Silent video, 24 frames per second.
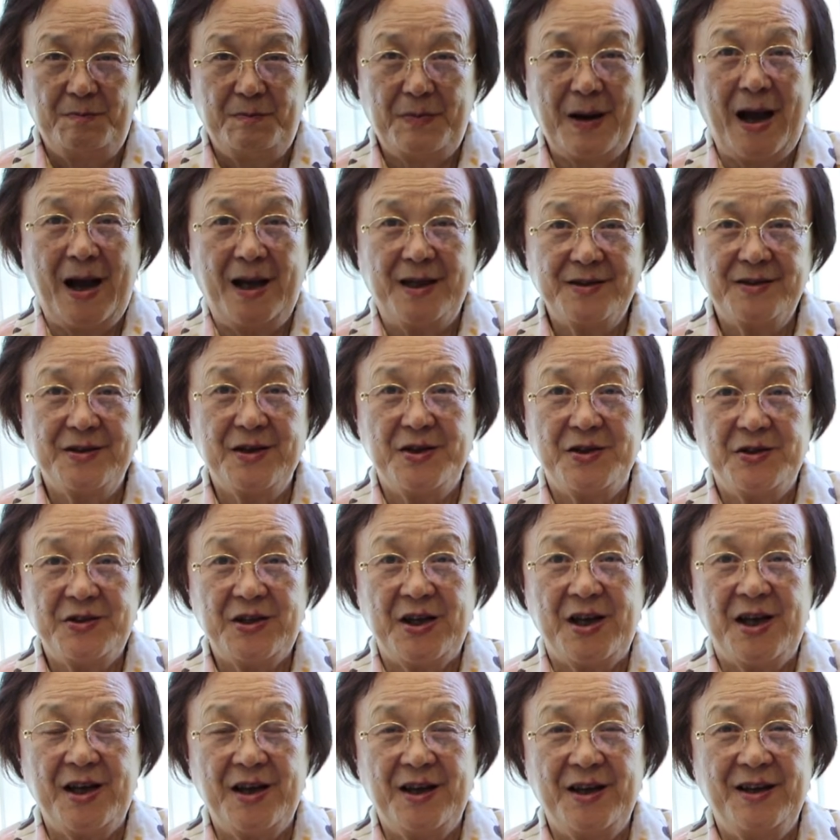把这
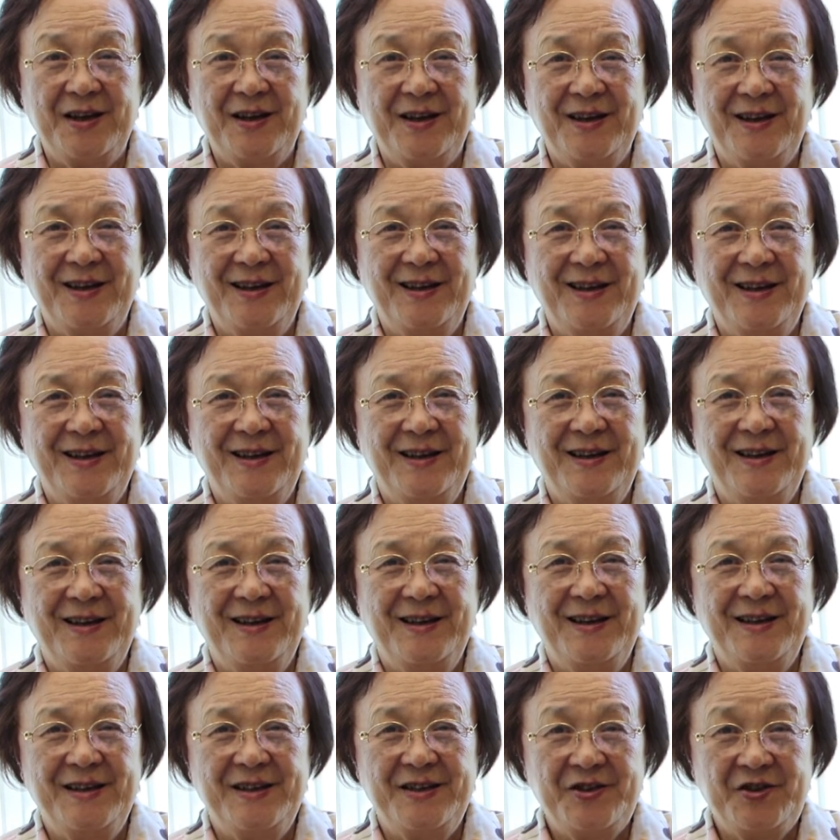些
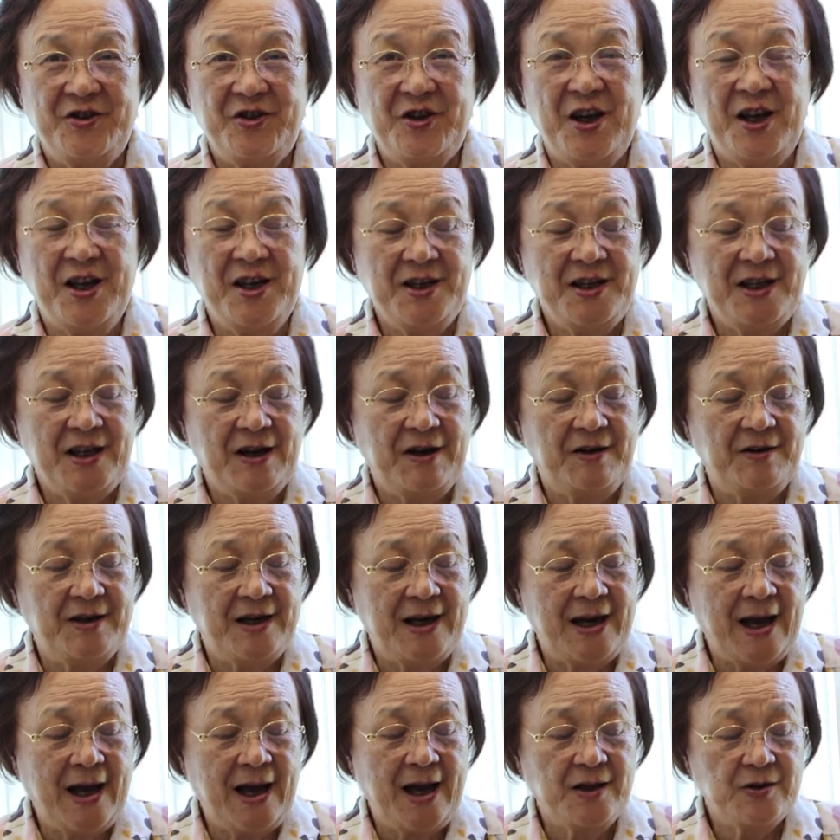钱要
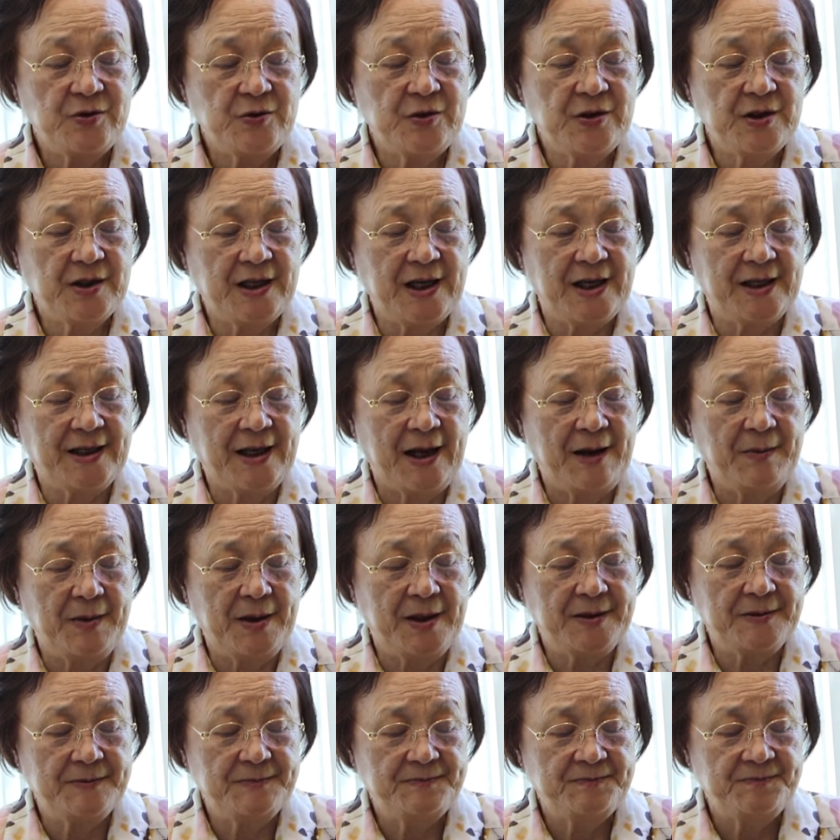拿去给他
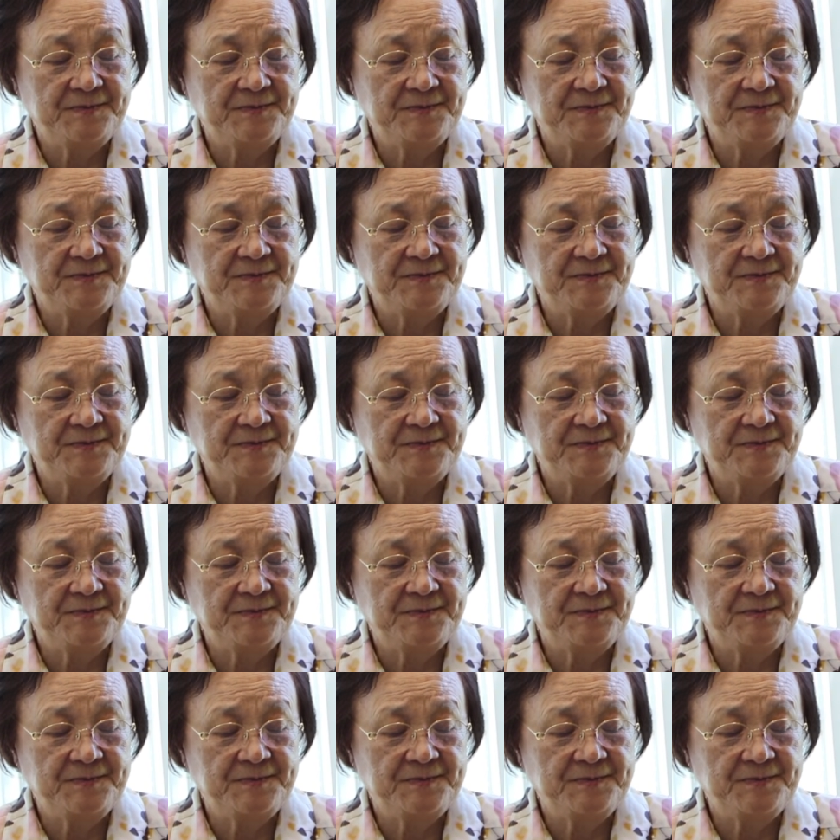们，